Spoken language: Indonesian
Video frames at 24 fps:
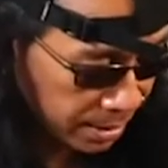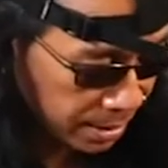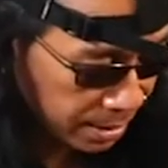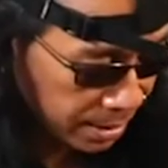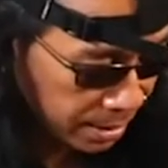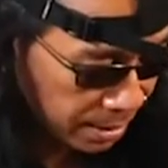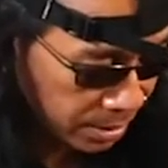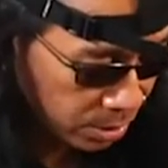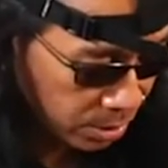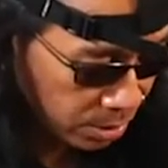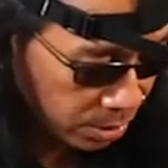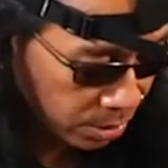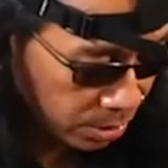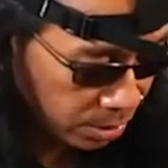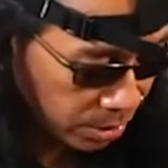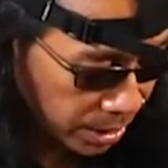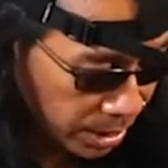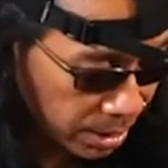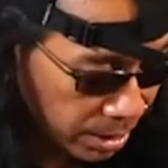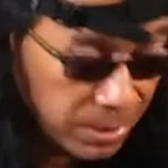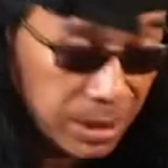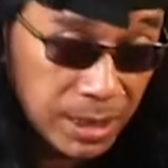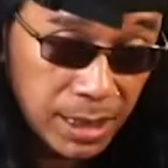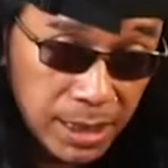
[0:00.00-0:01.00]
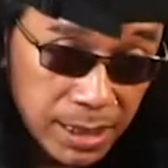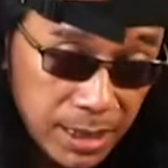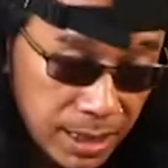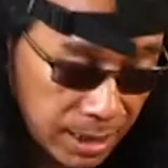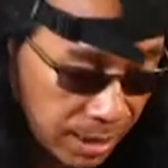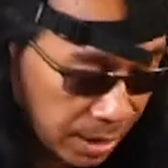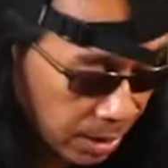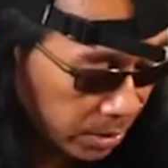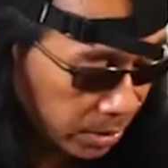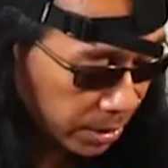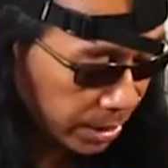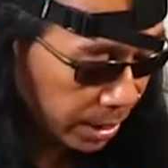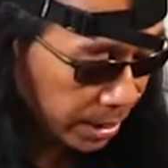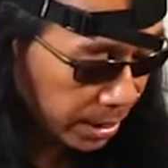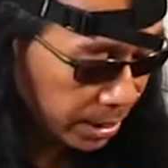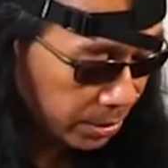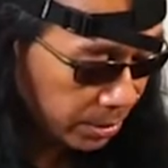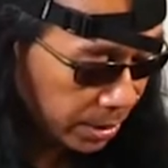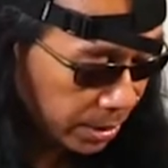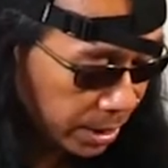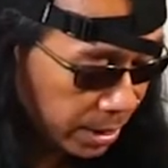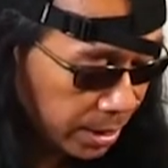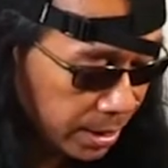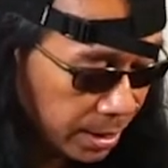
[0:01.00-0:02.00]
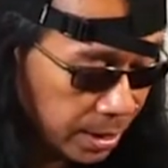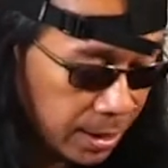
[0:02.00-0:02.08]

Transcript: jadi contohnya misalnya kalau tadi itu kan